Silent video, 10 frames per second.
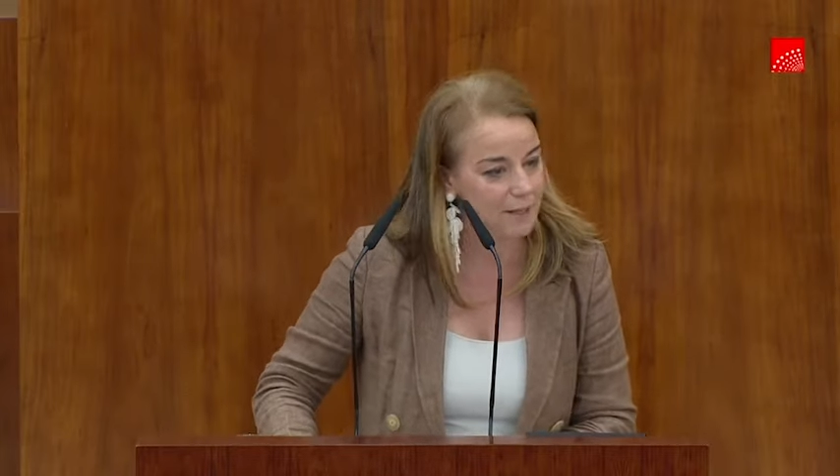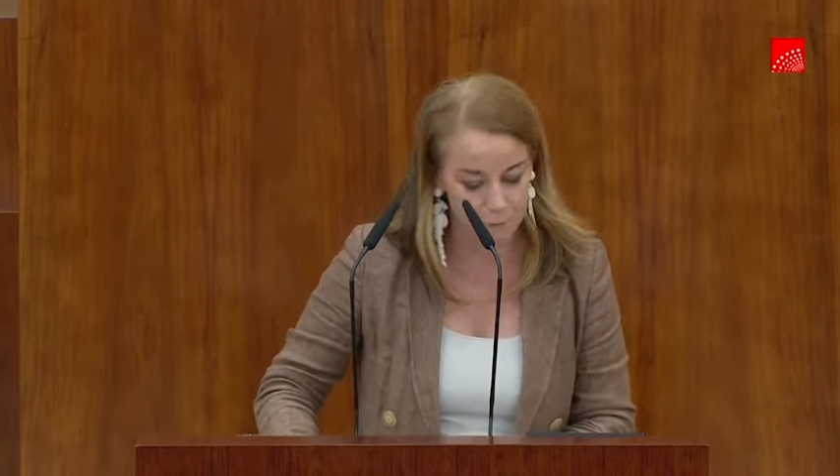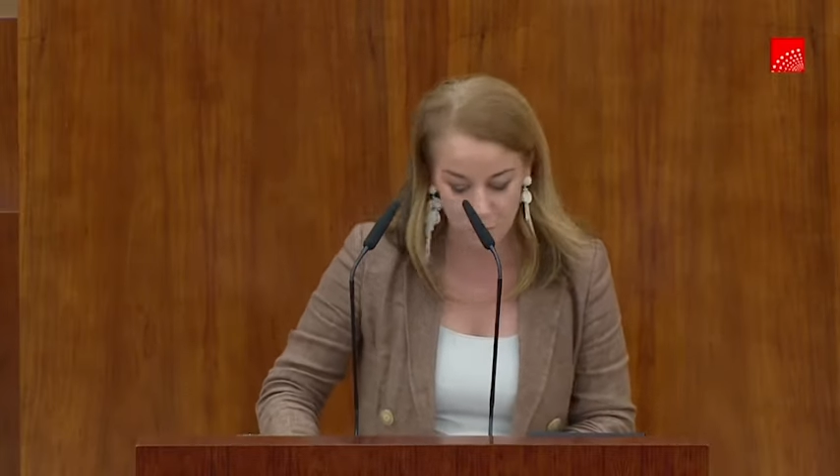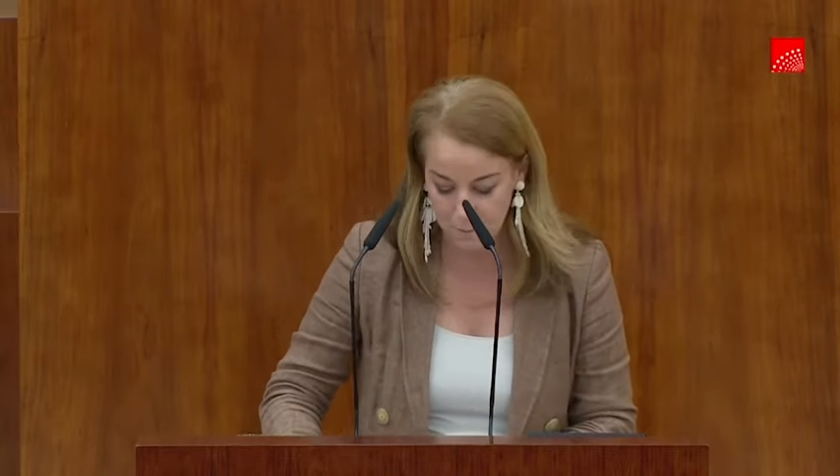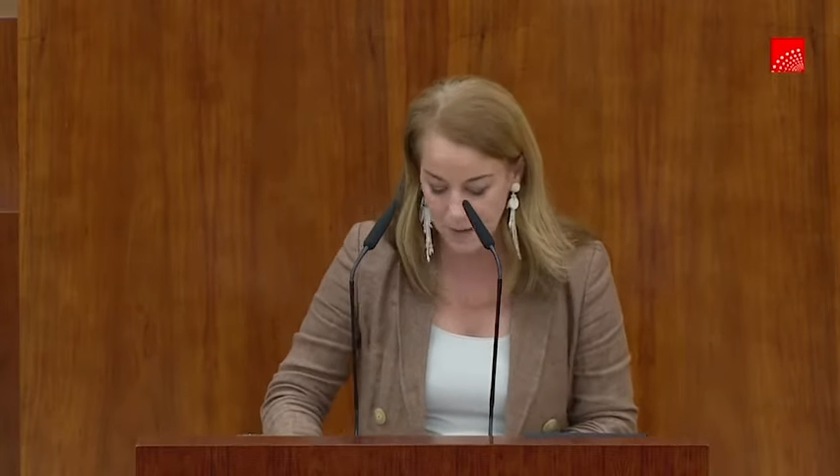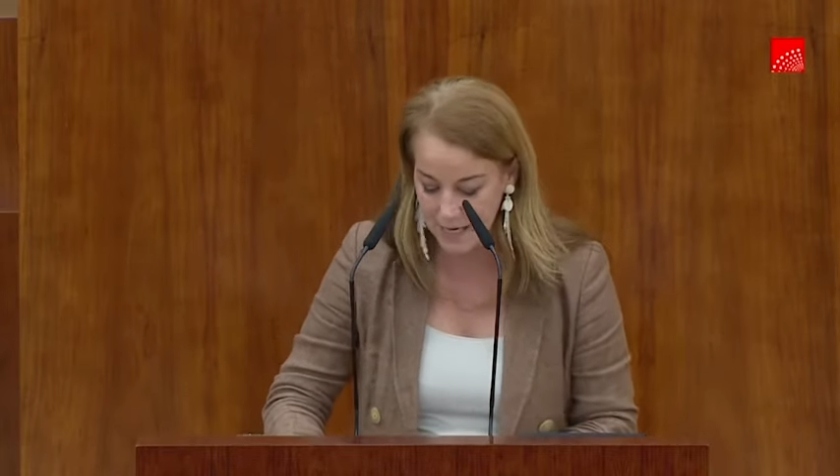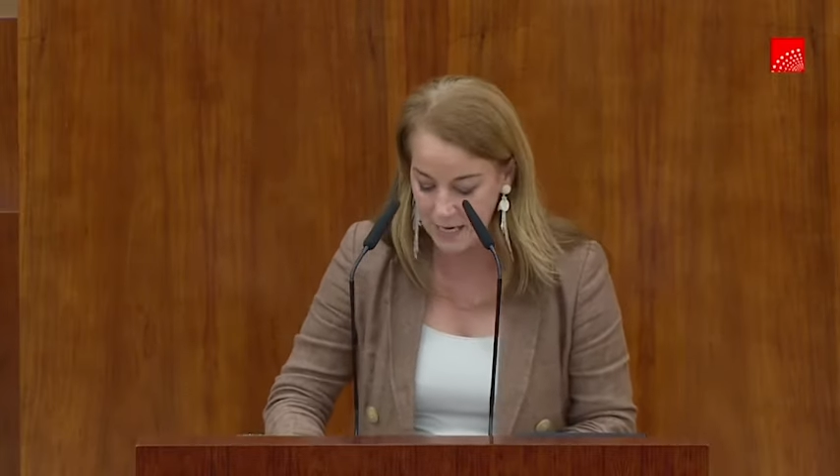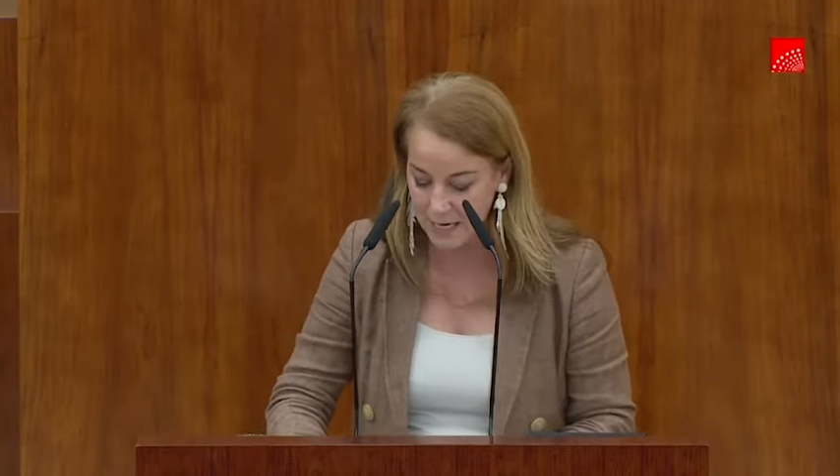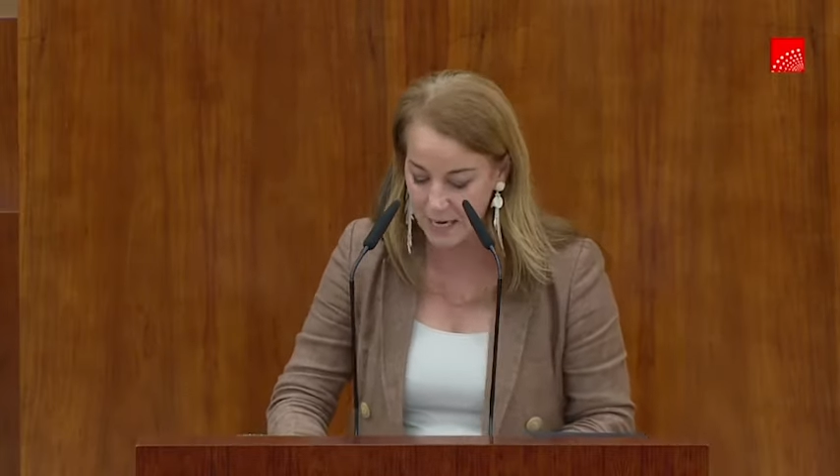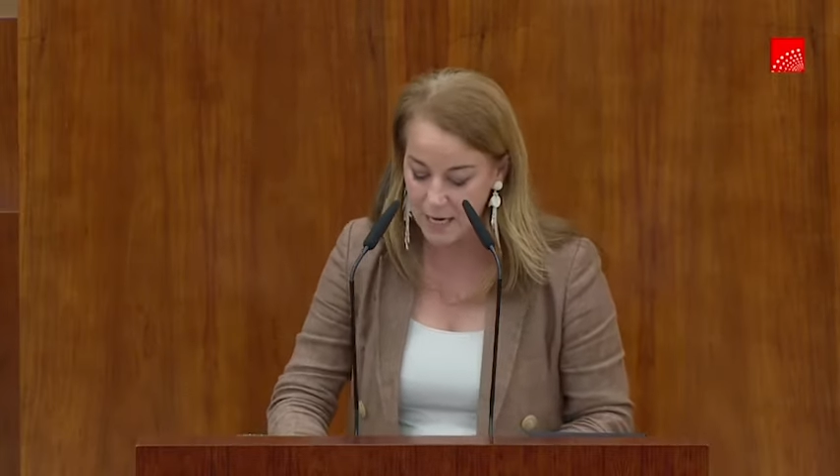de forma
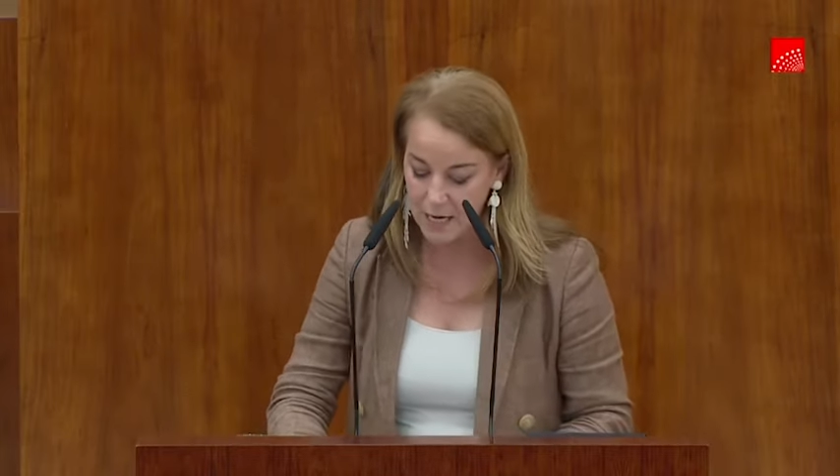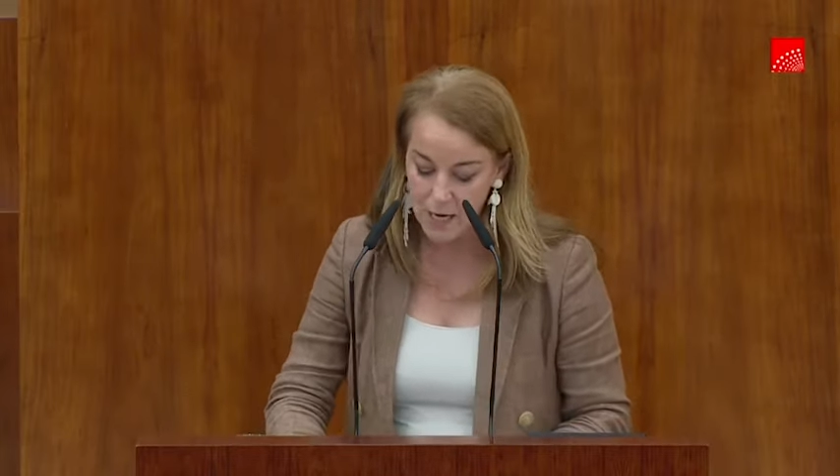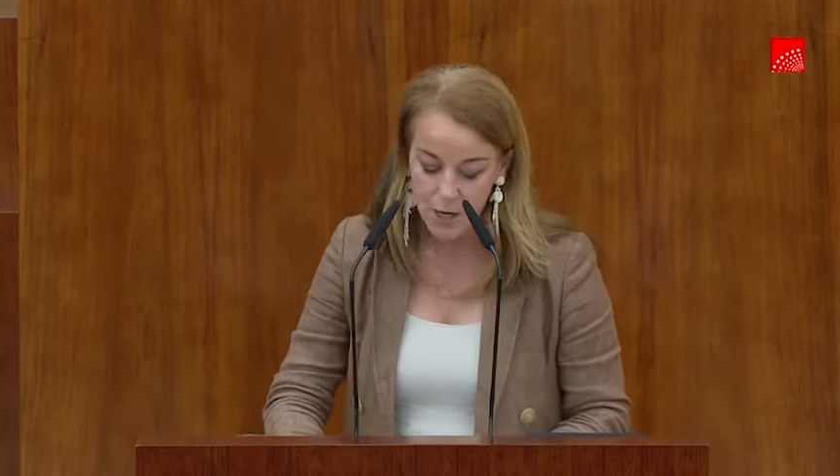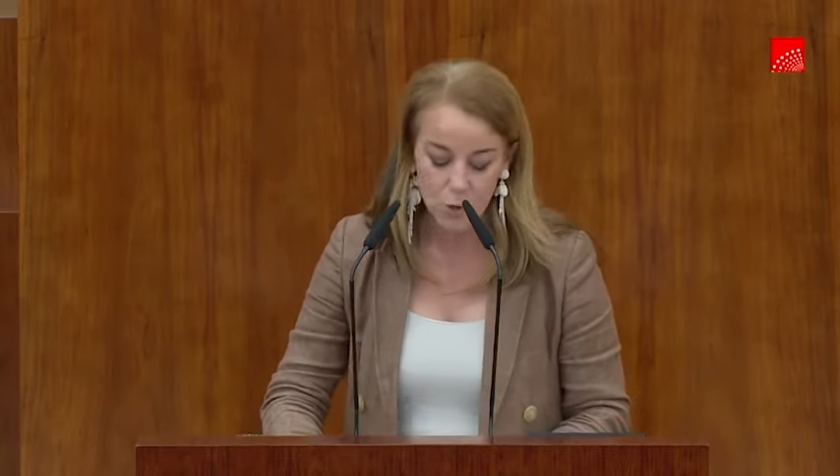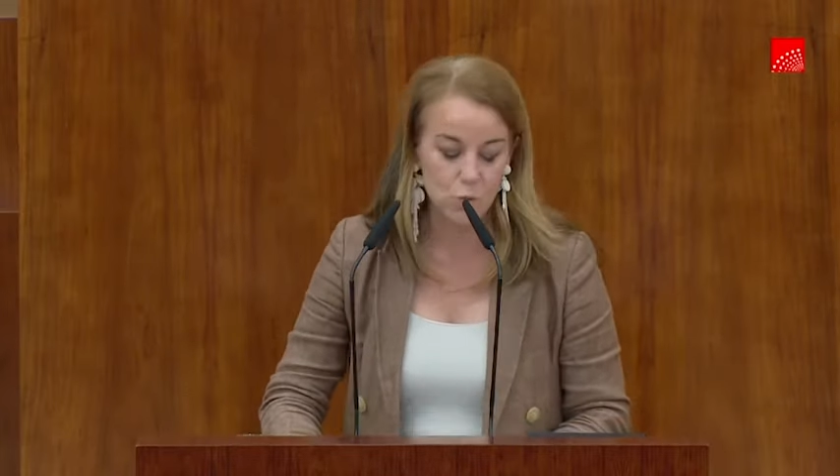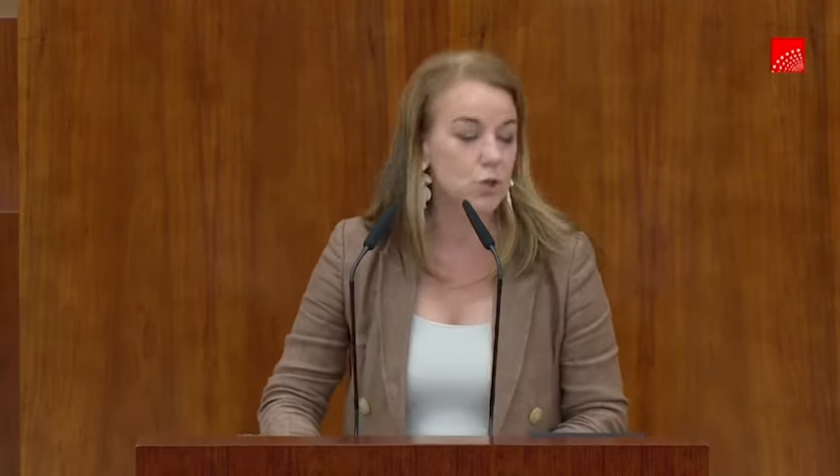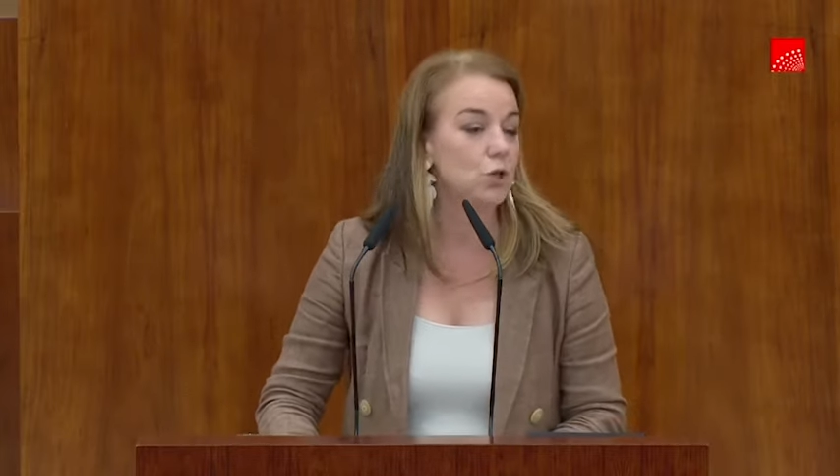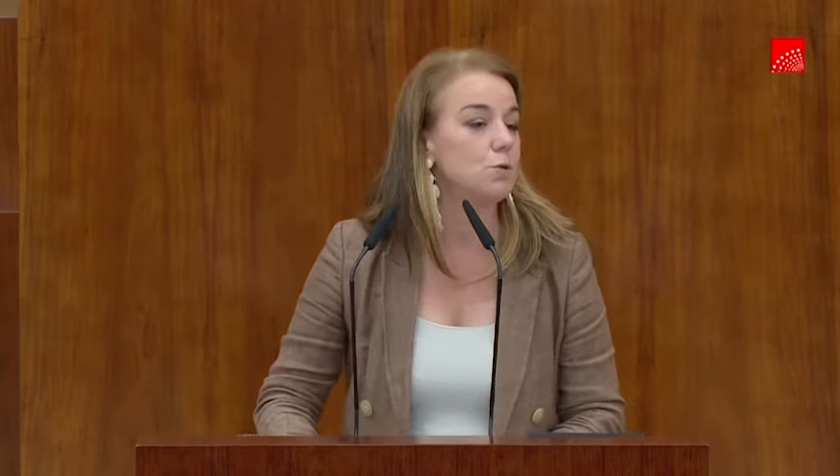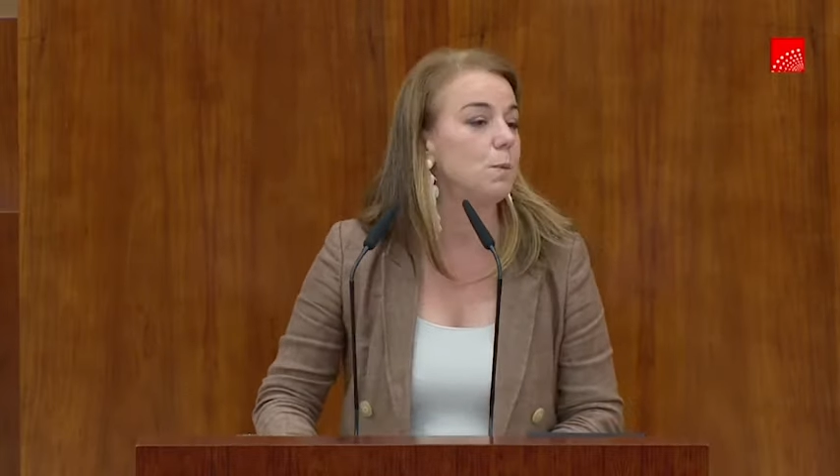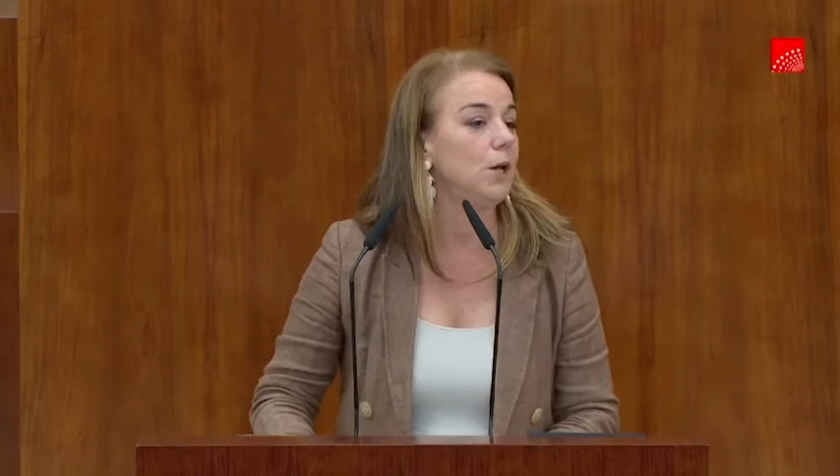ilegal nuestros